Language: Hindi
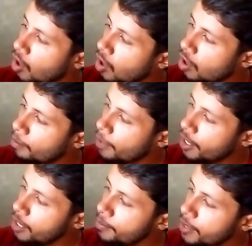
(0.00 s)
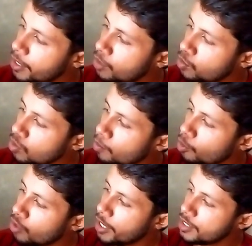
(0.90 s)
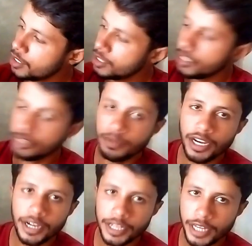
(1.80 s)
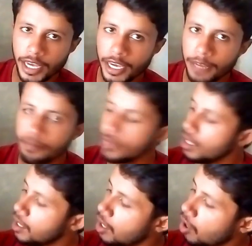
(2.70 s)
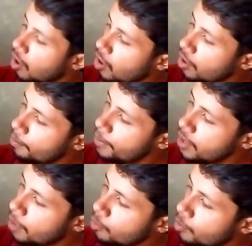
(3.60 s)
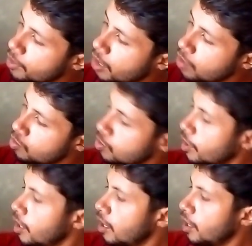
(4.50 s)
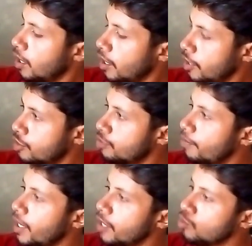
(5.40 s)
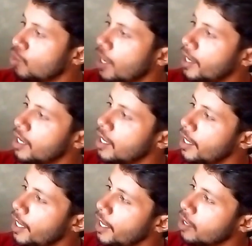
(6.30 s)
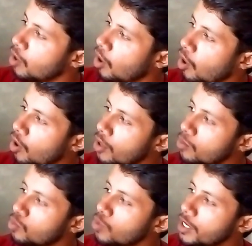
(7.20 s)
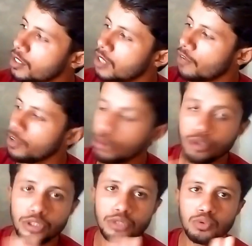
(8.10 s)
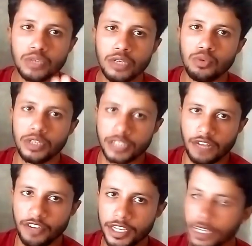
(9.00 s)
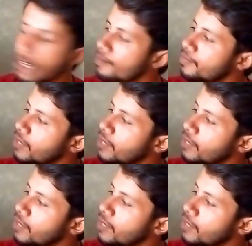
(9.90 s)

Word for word: और बारह डी बी डूल पोलराइजेशन इसमें एंटीना है और भी आपको बता दूं कि इसमें जो है ना एक और उन्होंने इजाफा दो चीज़ों का इन्होंने इजाफा किया